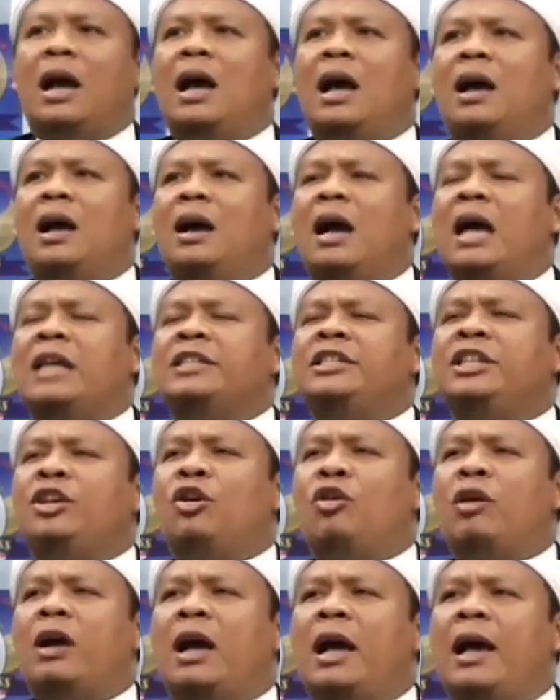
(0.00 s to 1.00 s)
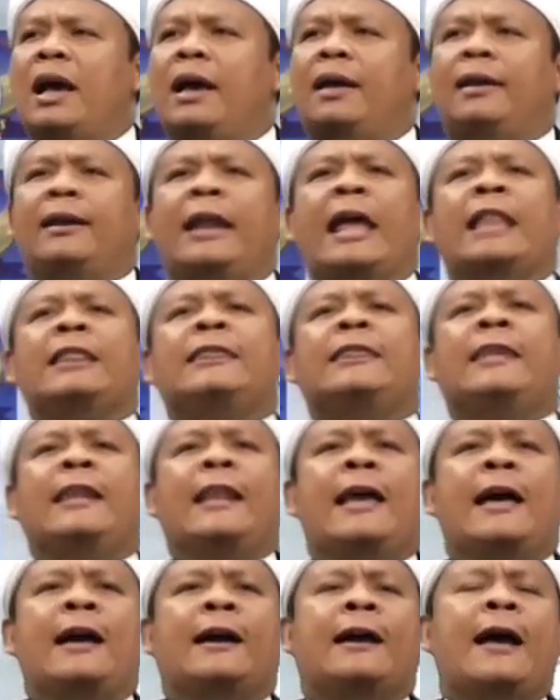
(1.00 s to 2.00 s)
Kak, ngaji yuk kak.
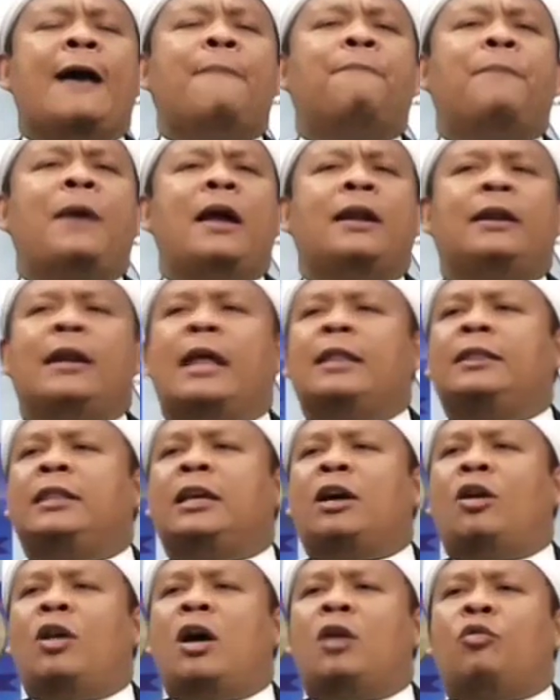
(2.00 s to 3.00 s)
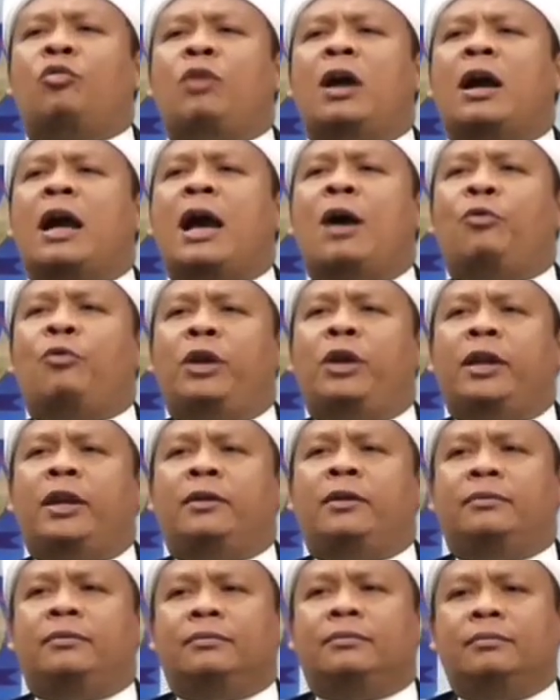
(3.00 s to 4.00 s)
Nantilah, kapan? Nanti kalau aku udah
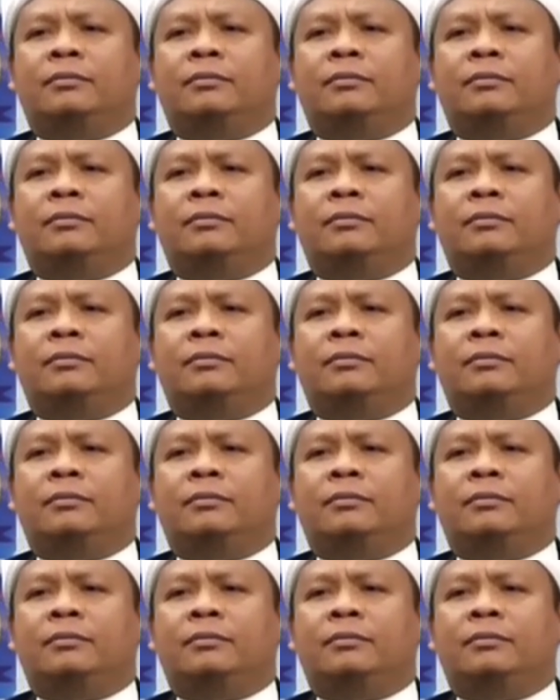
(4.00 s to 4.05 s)
kawin.